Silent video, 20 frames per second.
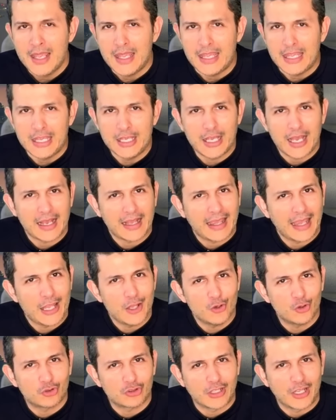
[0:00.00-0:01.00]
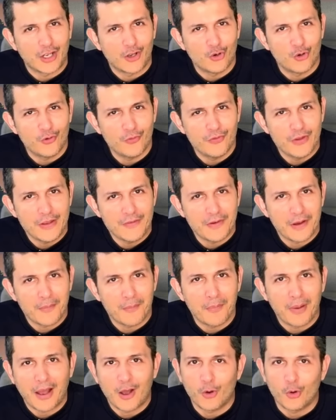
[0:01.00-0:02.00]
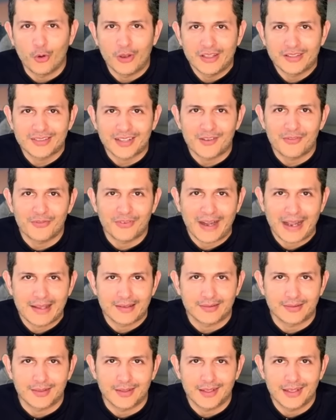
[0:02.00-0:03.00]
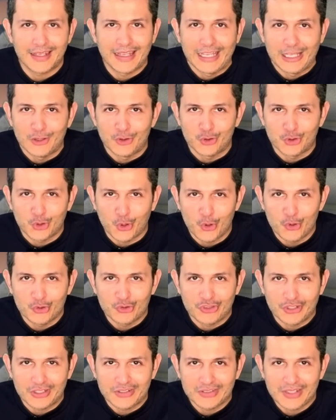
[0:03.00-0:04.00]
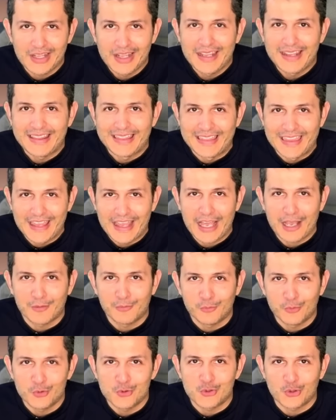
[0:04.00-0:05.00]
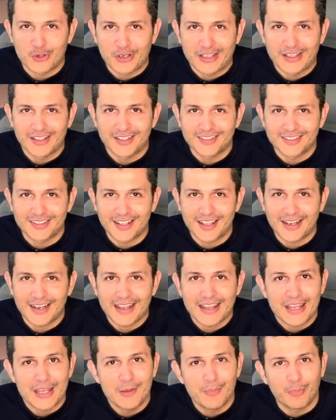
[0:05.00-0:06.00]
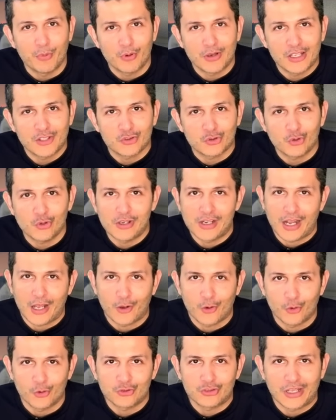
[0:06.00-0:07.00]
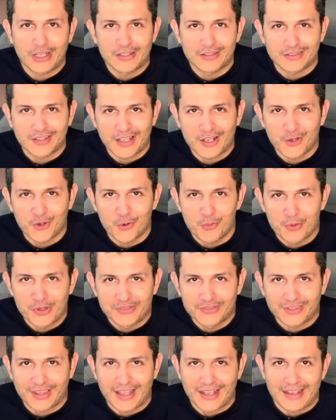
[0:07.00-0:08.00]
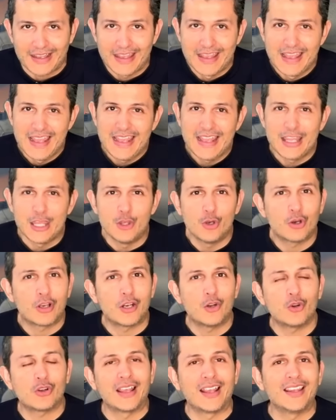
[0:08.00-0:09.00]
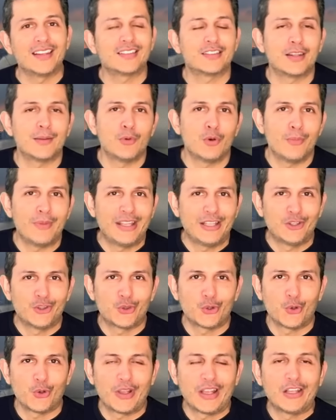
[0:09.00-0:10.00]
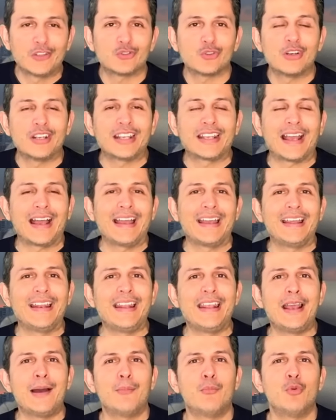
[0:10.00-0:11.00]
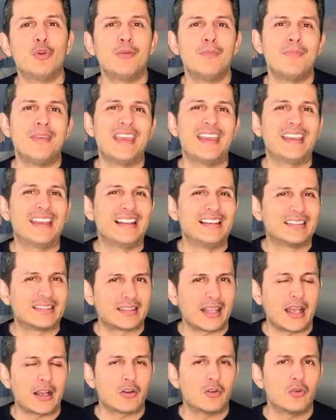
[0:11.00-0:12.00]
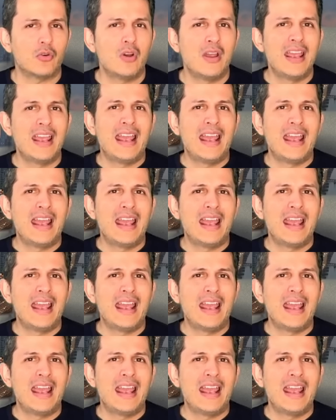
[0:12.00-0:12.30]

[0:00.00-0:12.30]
Y aquellos que no vivan bajo esa frase, entonces dejan mucho que desear y por eso las cosas están como están. Y yo creo que en este momento eso le caería muy bien el saco